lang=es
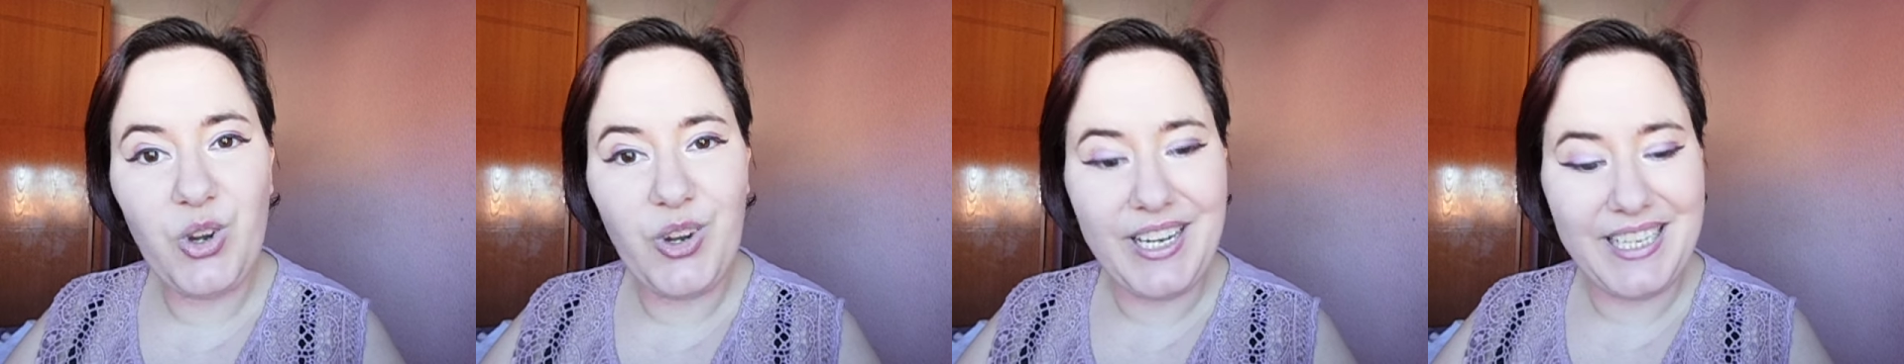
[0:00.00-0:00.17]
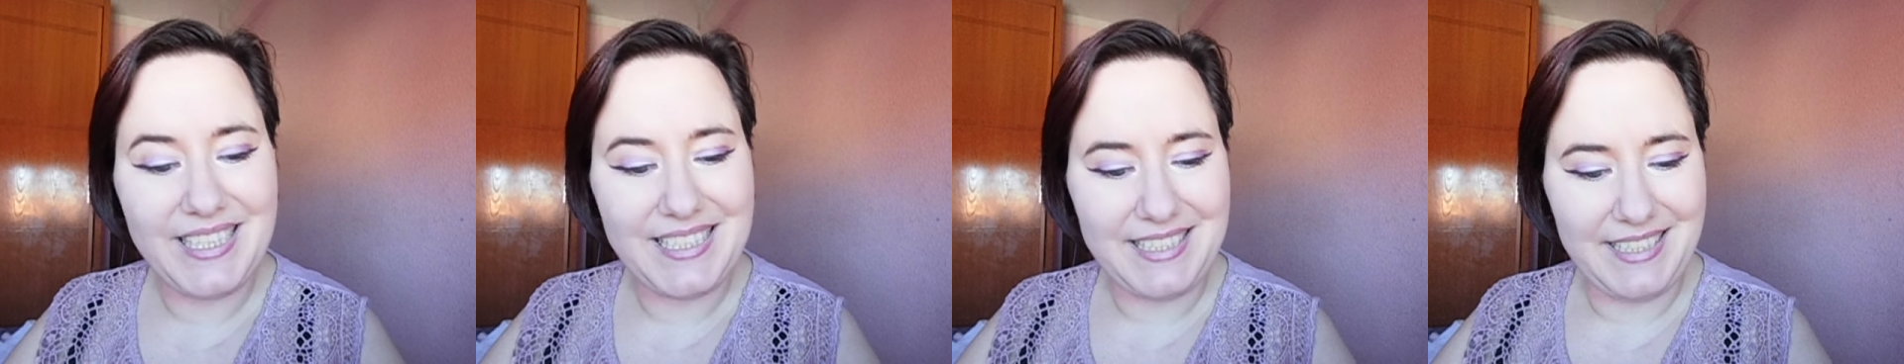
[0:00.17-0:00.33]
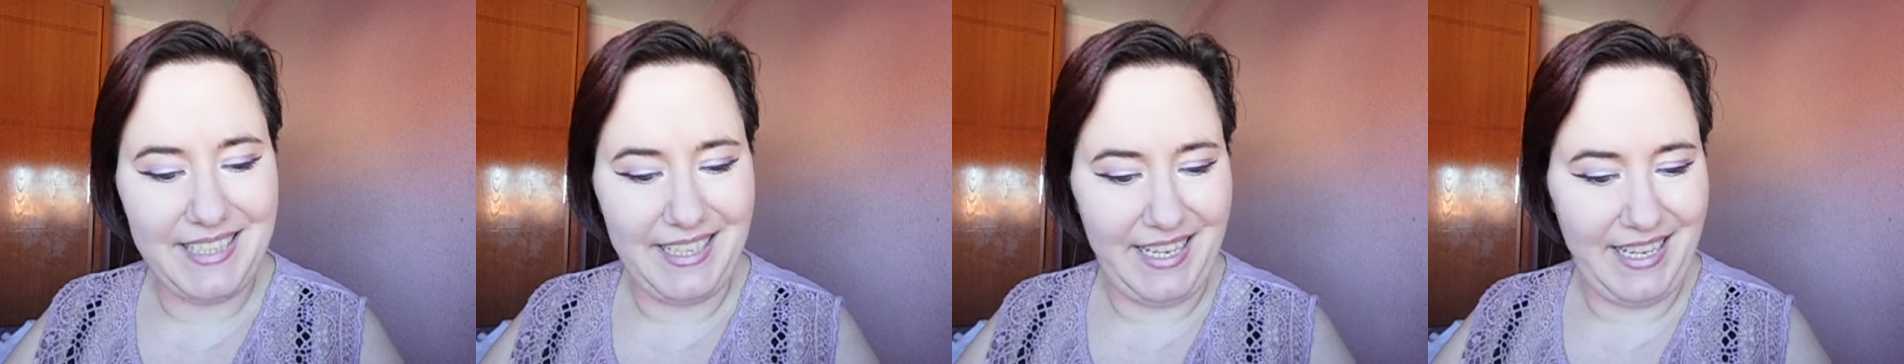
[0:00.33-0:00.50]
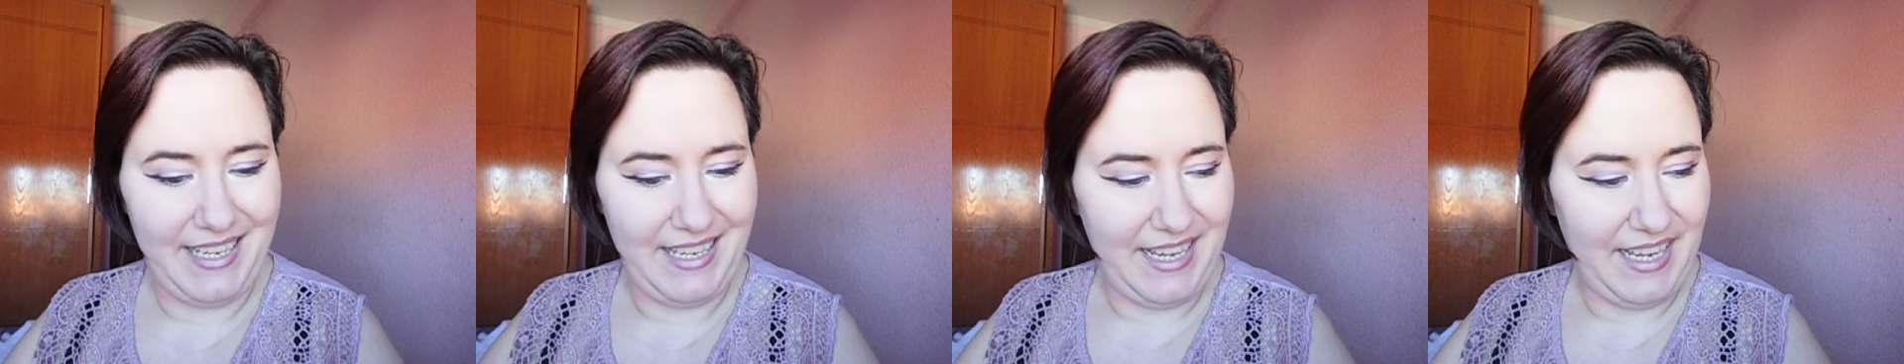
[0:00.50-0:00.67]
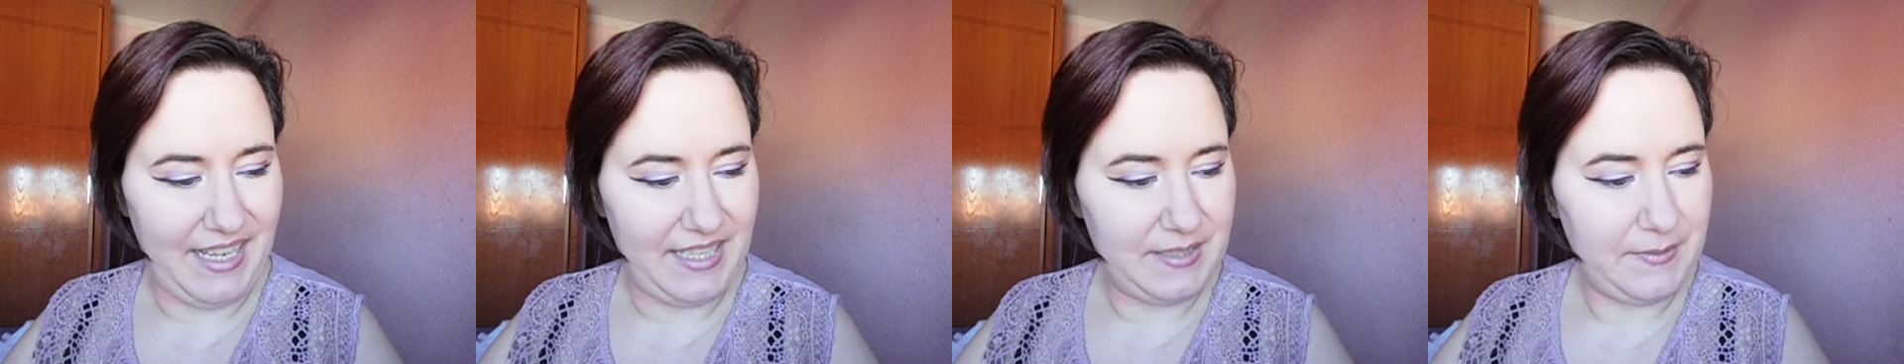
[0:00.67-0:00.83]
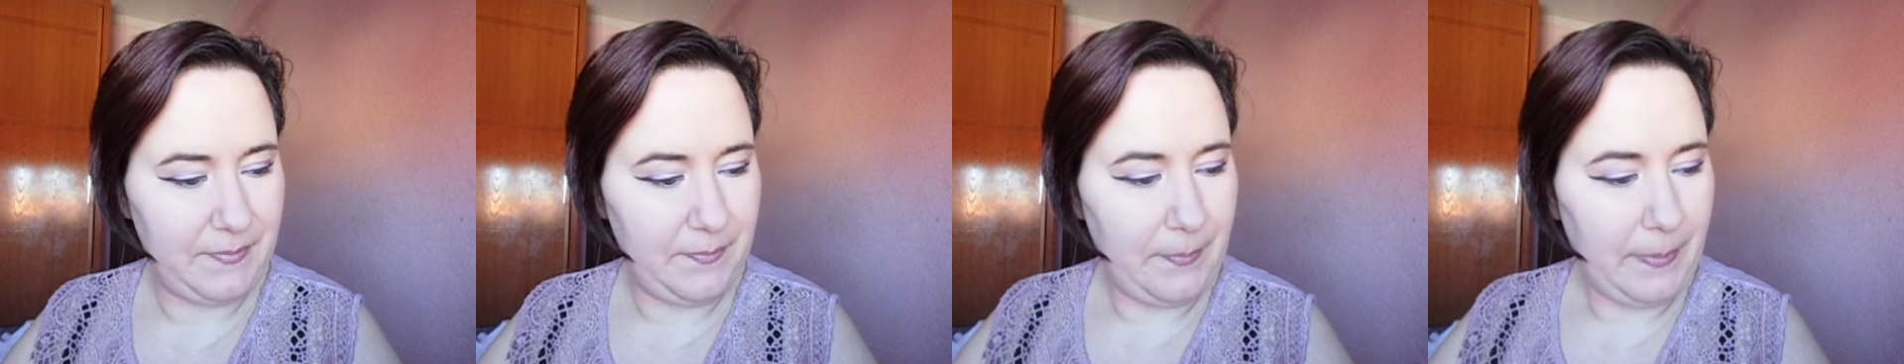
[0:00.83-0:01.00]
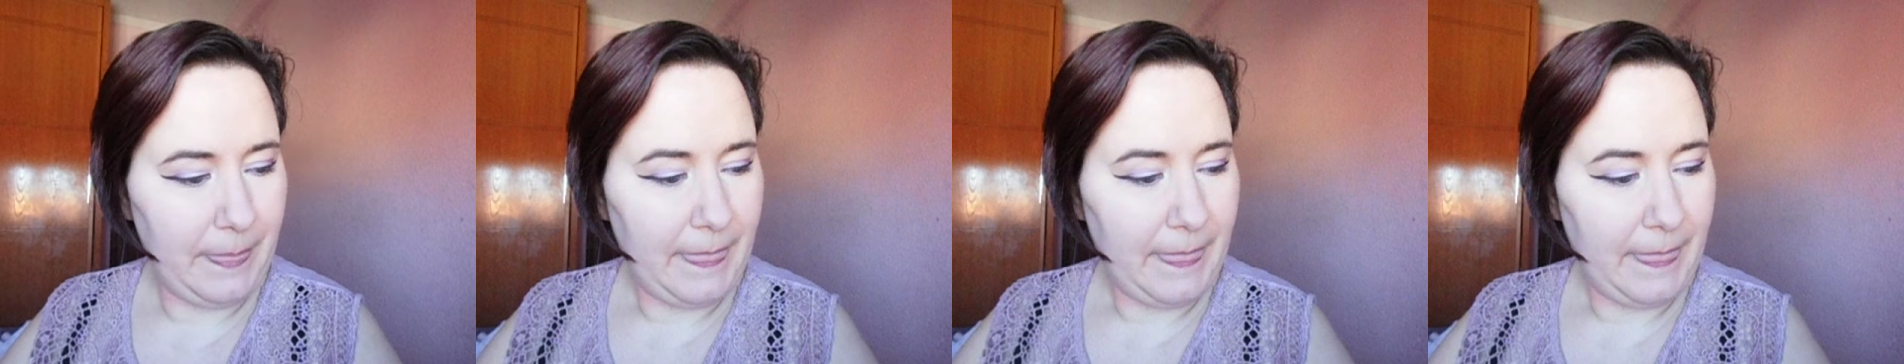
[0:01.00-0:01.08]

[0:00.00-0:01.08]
con estrellas.